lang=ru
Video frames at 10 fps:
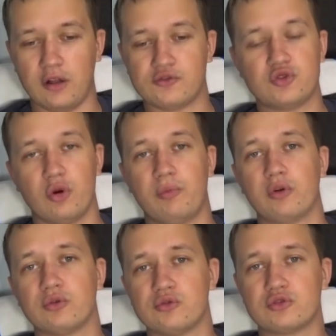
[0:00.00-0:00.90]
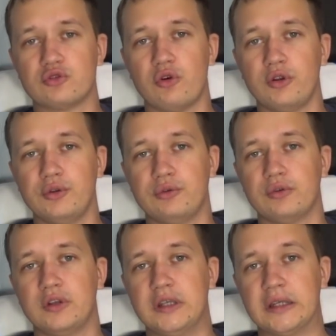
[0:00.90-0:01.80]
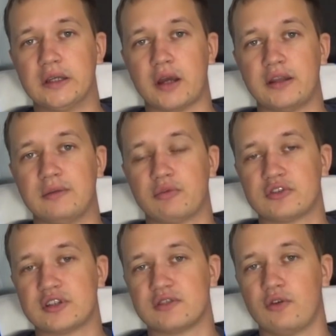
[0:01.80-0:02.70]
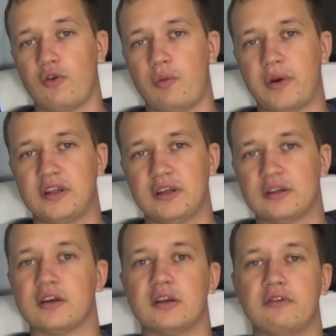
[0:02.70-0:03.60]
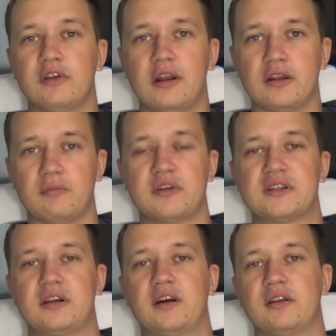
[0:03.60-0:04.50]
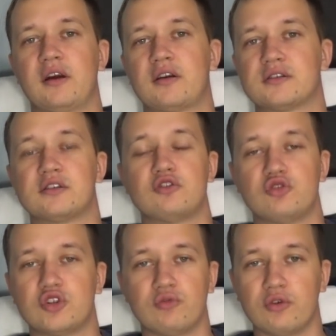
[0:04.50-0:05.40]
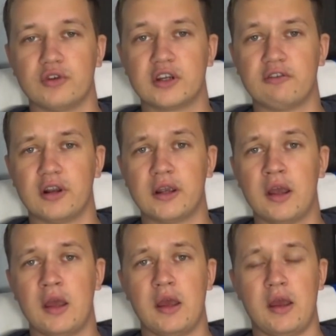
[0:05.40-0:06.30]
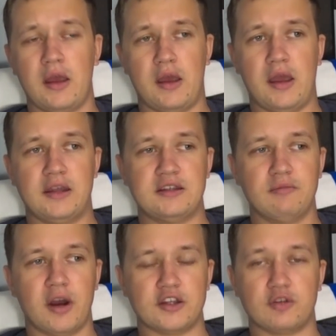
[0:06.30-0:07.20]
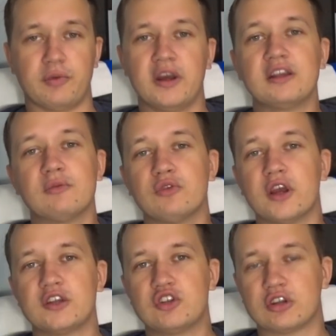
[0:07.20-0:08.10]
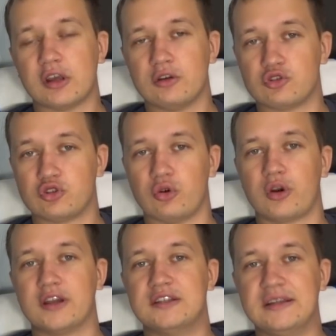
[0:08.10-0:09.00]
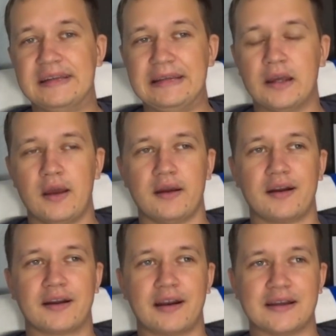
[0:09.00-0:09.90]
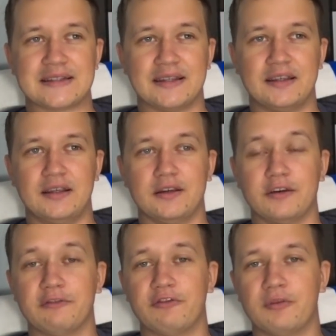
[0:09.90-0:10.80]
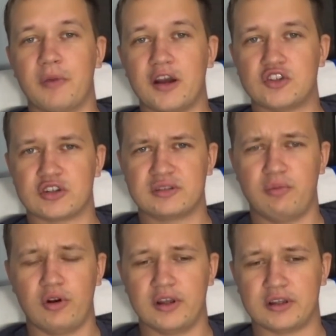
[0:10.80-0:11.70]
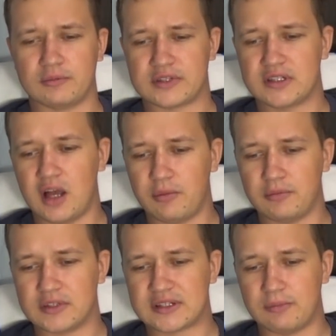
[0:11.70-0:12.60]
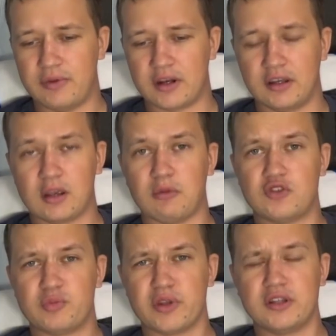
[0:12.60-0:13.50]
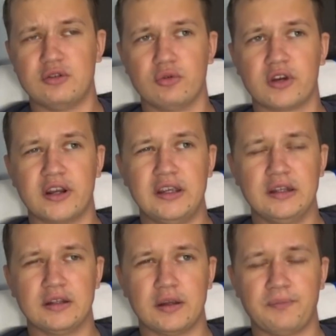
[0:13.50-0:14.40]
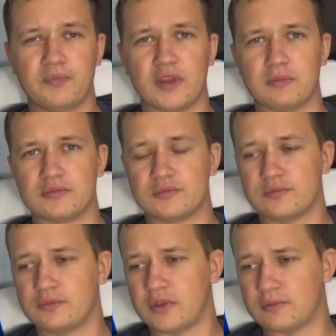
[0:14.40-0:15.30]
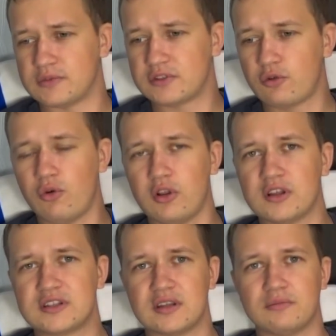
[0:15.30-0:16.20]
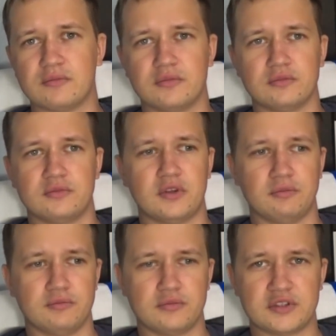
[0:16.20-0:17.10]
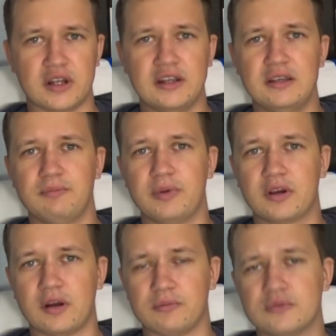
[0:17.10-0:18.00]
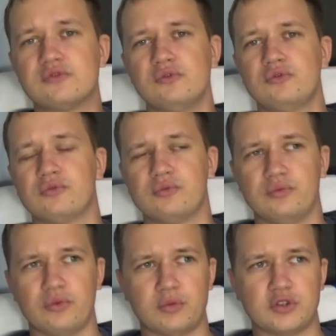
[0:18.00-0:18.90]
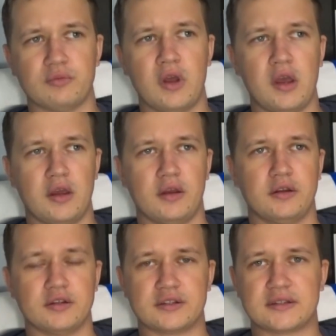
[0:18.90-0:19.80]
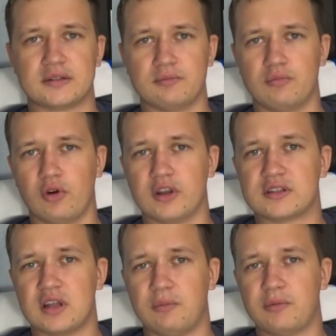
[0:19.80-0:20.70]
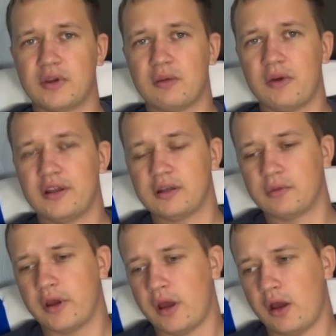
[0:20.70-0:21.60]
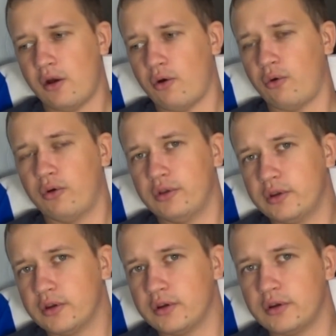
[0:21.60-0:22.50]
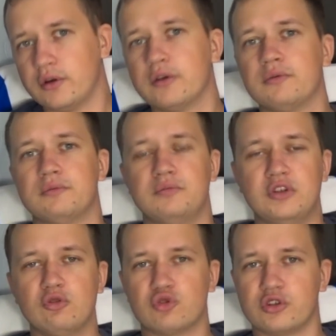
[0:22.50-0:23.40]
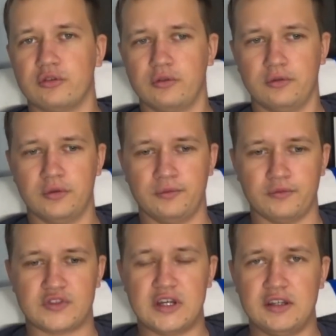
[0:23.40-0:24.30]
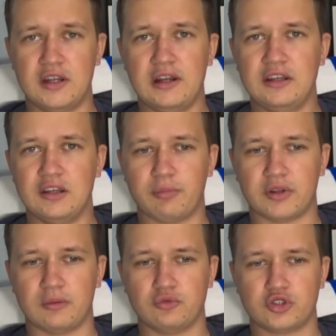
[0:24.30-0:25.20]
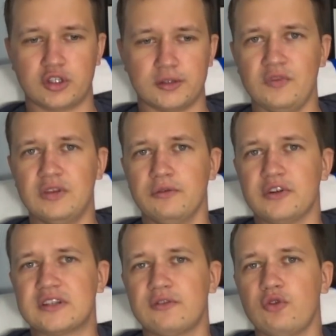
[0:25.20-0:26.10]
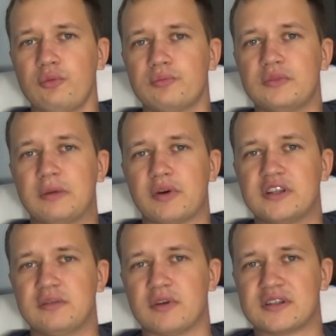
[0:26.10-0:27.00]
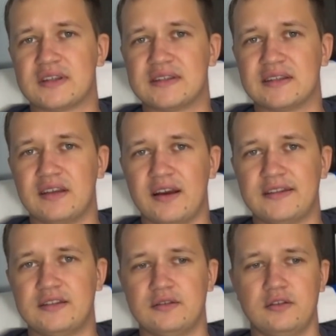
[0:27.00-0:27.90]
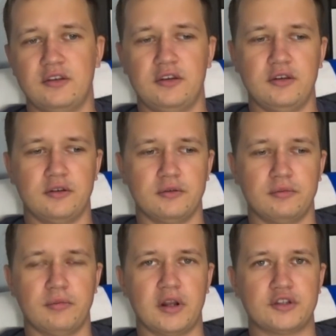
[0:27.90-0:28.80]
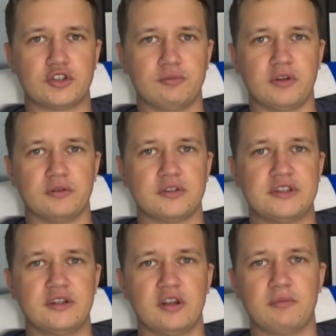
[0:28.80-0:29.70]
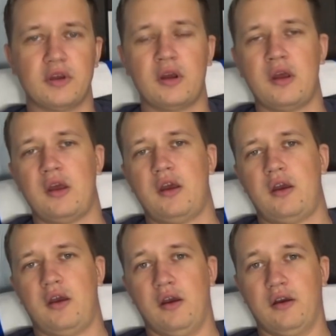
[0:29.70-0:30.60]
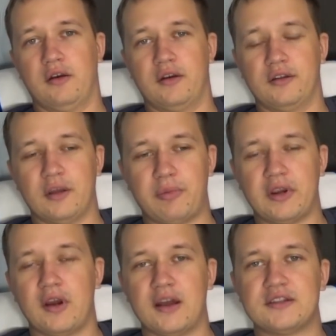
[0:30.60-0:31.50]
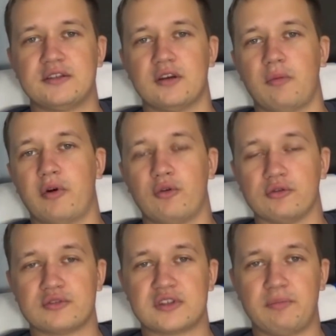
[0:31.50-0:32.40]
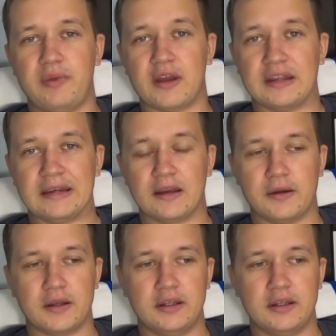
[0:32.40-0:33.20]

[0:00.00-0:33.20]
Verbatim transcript: всю опорную зону, и они просто своего оппонента ловили на быстрых атаках, за счет чего и выигрывали эти матчи. Поэтому я считаю, что Кадири как раз-таки в матчах с более там, слабыми соперниками в чемпионате Украины, там, там, с Колосом, там, с Олимпиком, ну, в общем, с более слабыми командами, он э, не нужен в средней линии, потому что ну, в основном необходимо созидать и большими силами Э, напрягать оборону соперника.